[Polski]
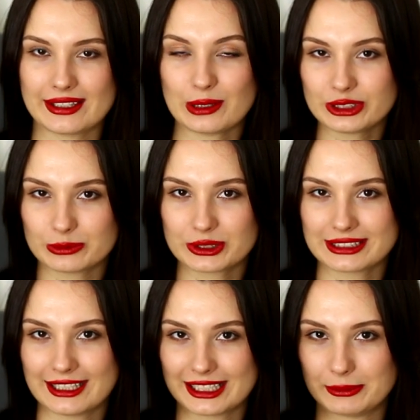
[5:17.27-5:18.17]
audiobook
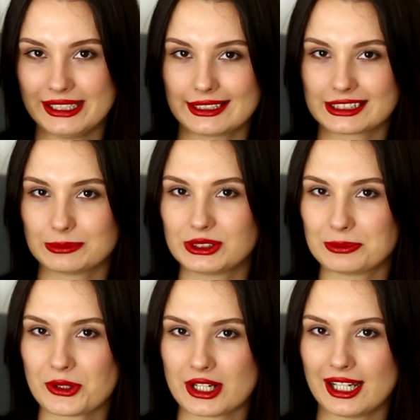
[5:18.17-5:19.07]
na Legimi, także być
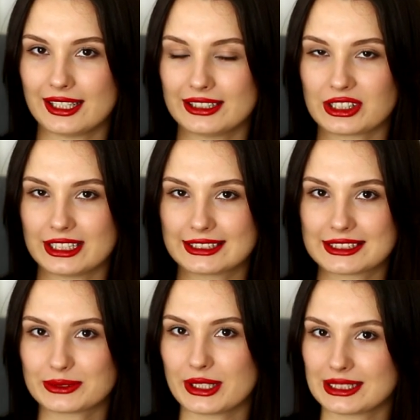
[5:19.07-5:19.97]
może jeżeli
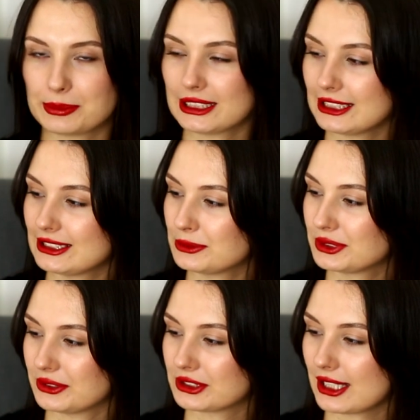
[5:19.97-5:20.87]
zdecyduję się przeczytać tą
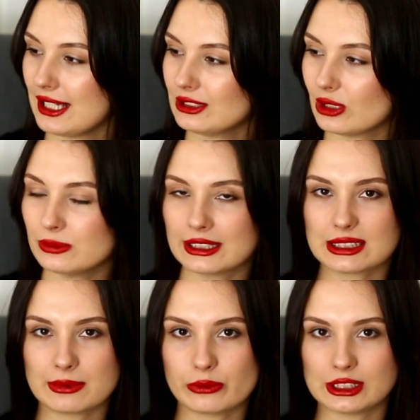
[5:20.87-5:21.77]
książkę, to będę
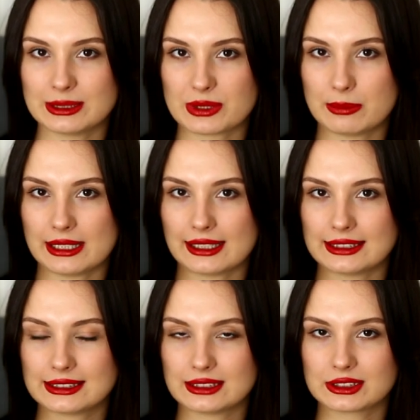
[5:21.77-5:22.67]
sobie właśnie
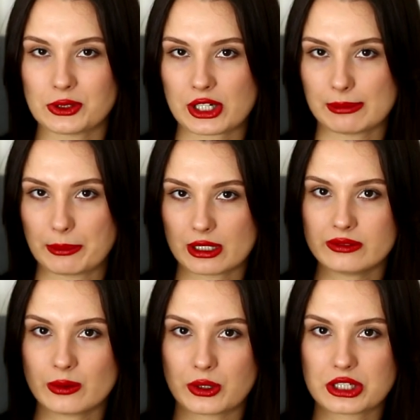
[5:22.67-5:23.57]
przeplatać książkę
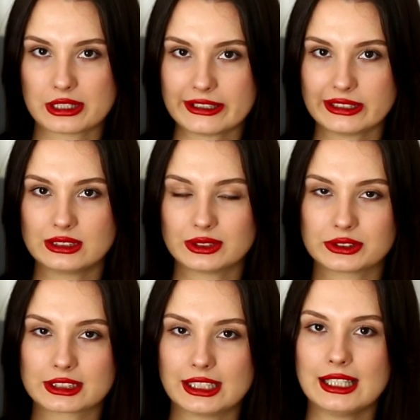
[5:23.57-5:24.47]
papierową i czytanie tej
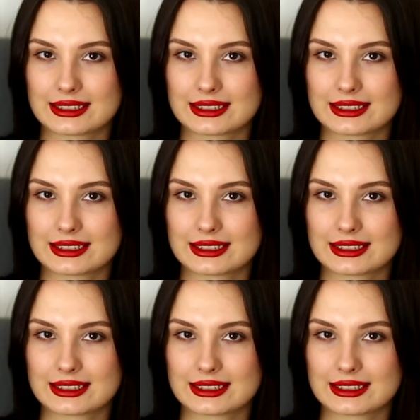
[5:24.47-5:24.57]
książki